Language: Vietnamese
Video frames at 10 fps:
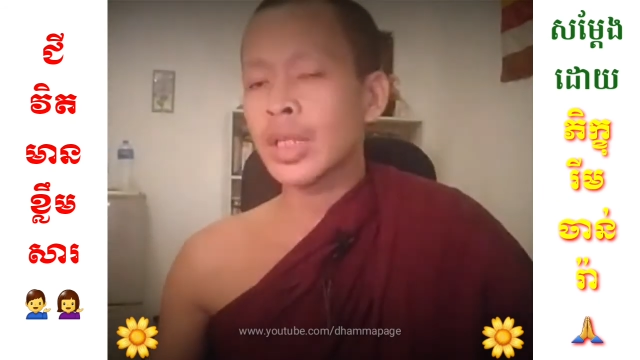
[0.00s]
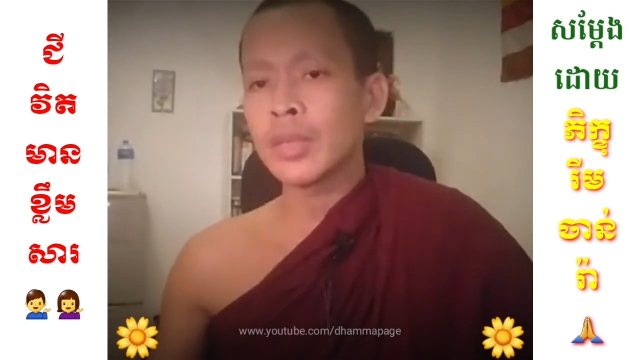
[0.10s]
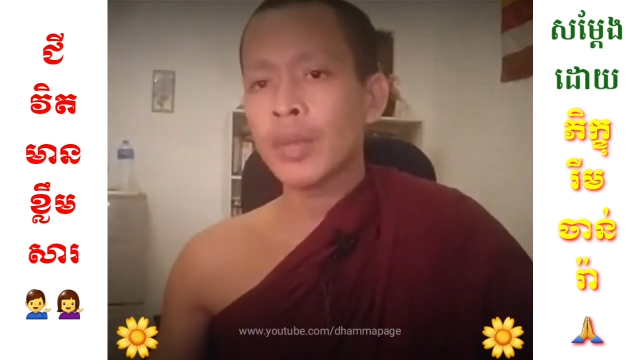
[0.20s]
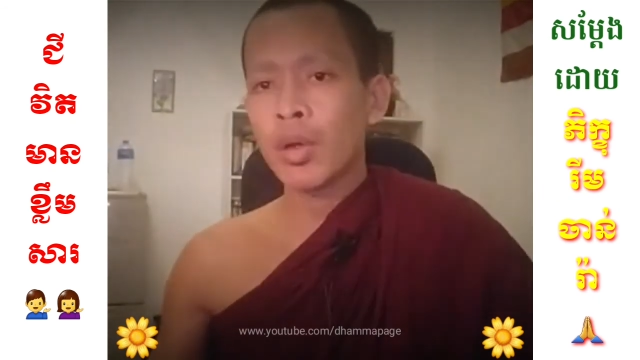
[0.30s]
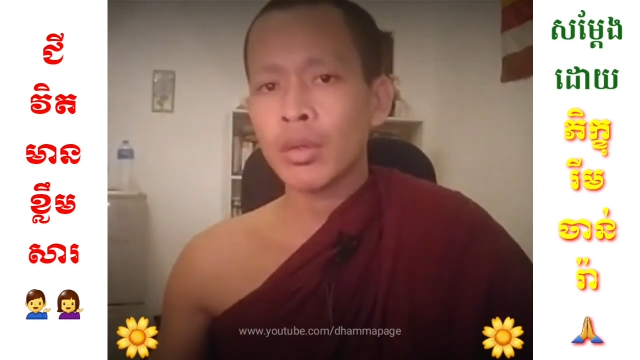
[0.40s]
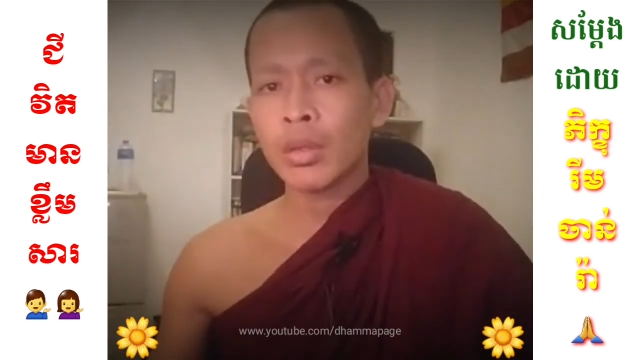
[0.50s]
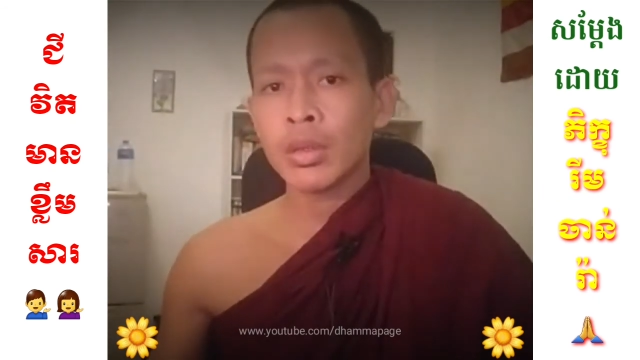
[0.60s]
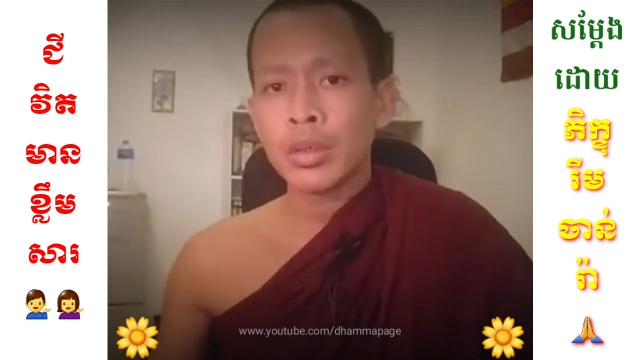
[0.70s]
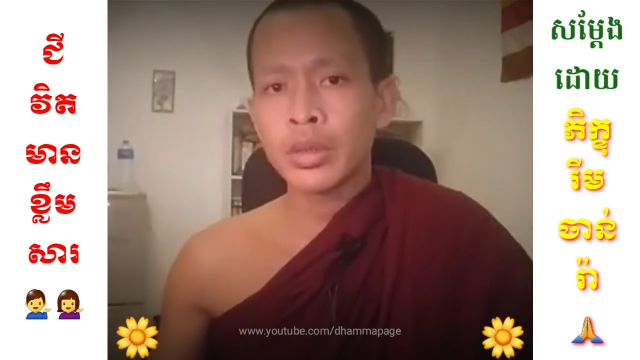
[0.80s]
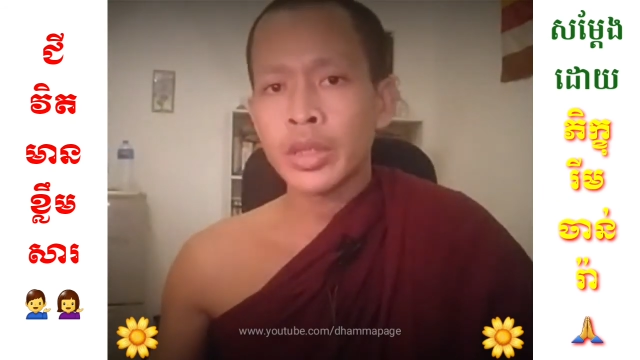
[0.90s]
phong
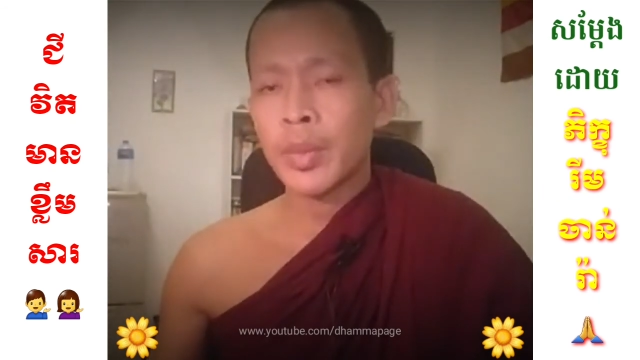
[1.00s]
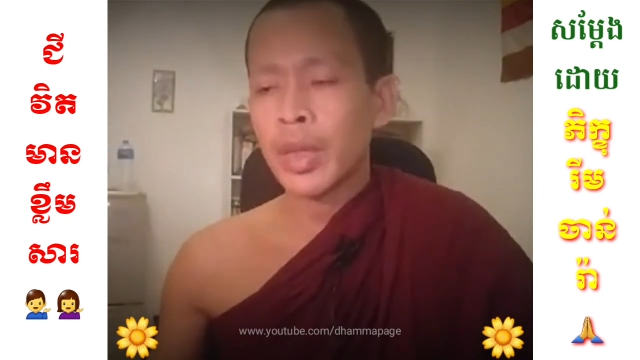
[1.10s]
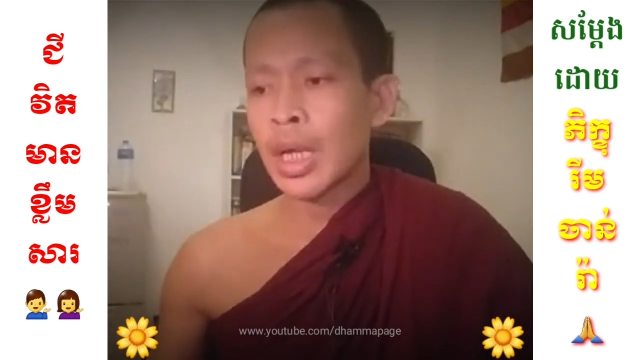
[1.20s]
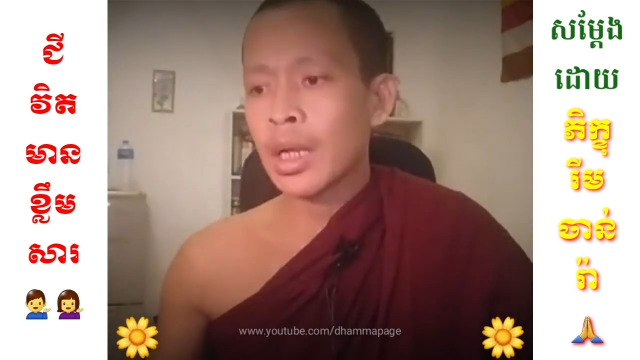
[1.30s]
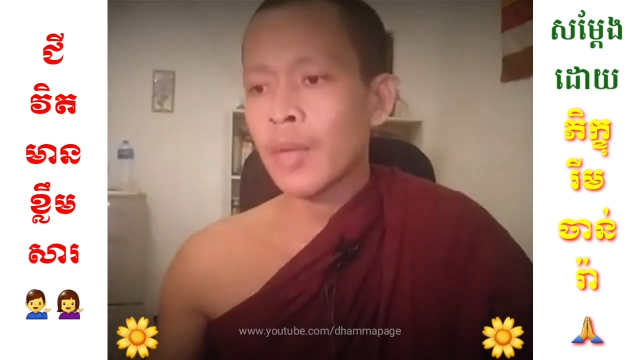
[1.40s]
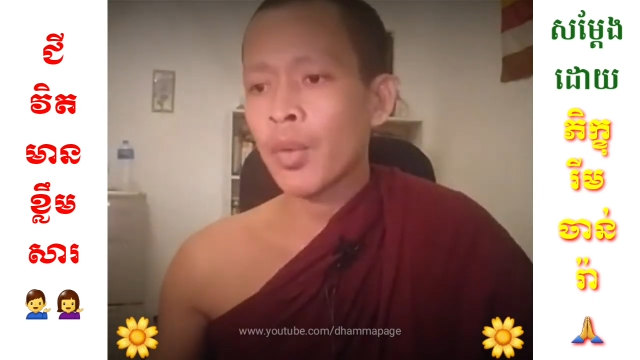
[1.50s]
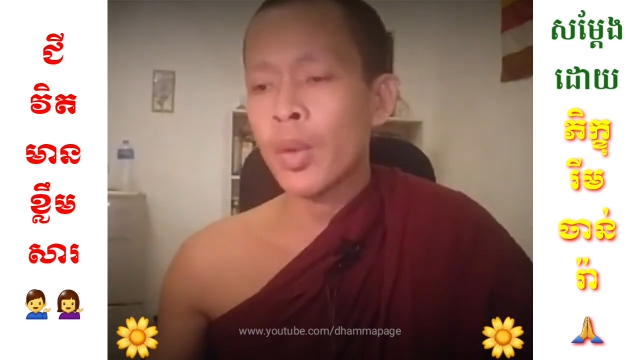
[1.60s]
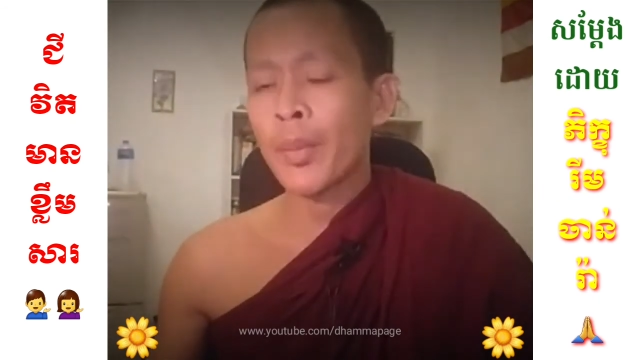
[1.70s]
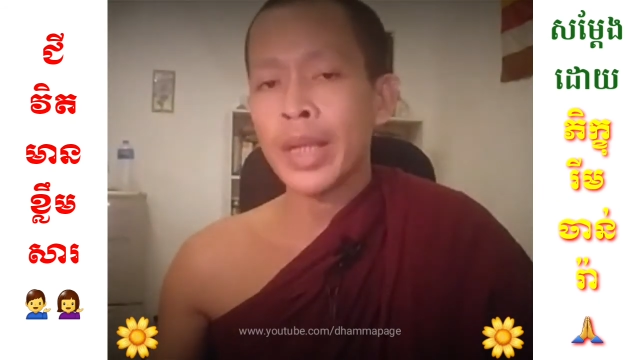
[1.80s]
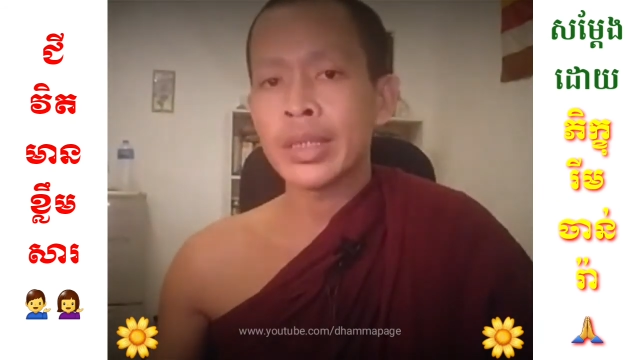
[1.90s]
chế và cá đã vốn của
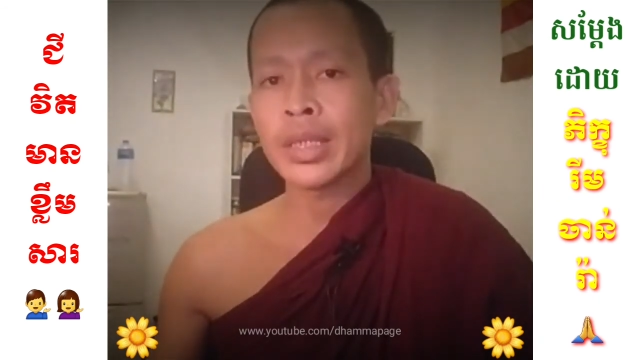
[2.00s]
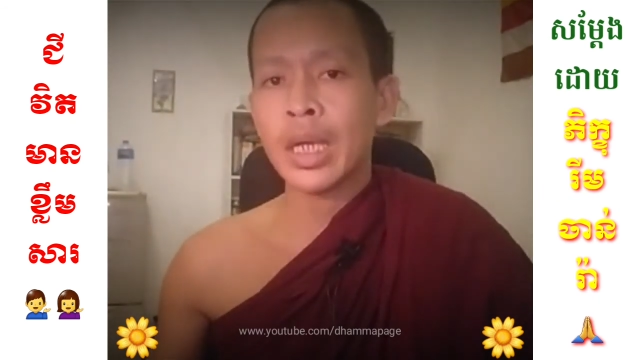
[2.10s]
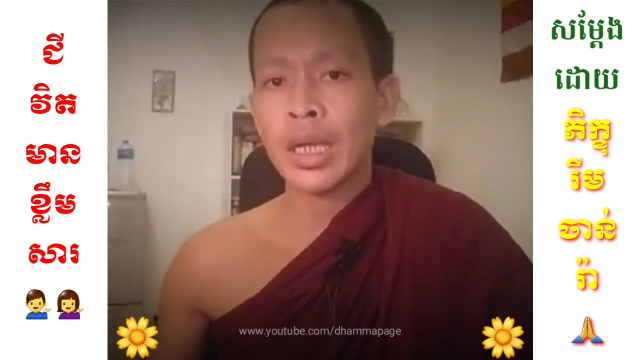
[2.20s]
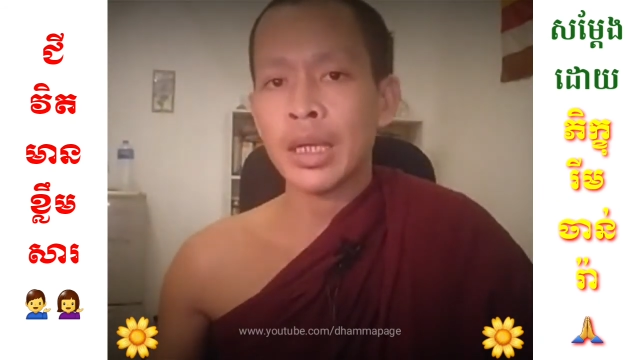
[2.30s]
pan nhà